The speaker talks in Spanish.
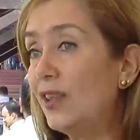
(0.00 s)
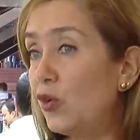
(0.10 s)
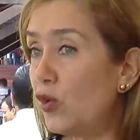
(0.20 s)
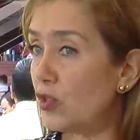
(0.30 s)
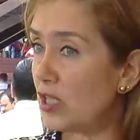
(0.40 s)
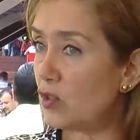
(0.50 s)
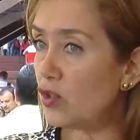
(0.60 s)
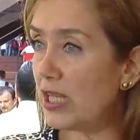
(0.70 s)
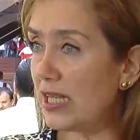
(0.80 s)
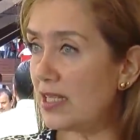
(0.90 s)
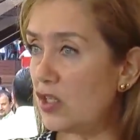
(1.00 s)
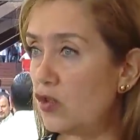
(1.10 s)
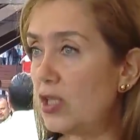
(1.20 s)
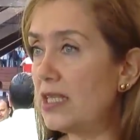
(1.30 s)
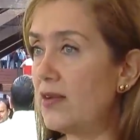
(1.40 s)
Todos estos
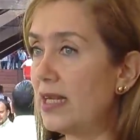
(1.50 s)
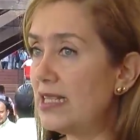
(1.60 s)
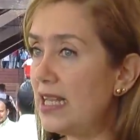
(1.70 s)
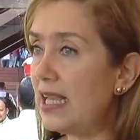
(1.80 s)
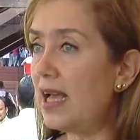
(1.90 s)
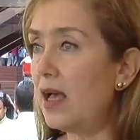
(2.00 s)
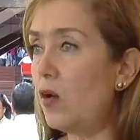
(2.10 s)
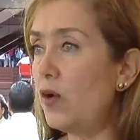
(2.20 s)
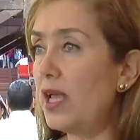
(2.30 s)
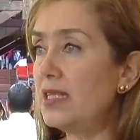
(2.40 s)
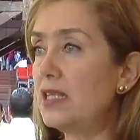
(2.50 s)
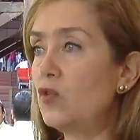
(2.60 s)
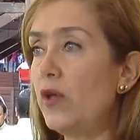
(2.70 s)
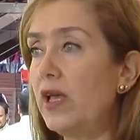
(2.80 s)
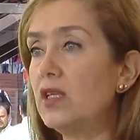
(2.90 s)
ejercicios que se van a hacer en cada una de
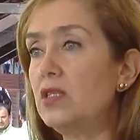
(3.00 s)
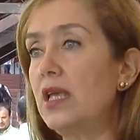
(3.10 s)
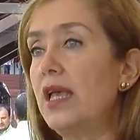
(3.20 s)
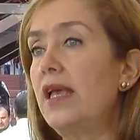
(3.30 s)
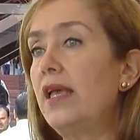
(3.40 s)
estas cuencas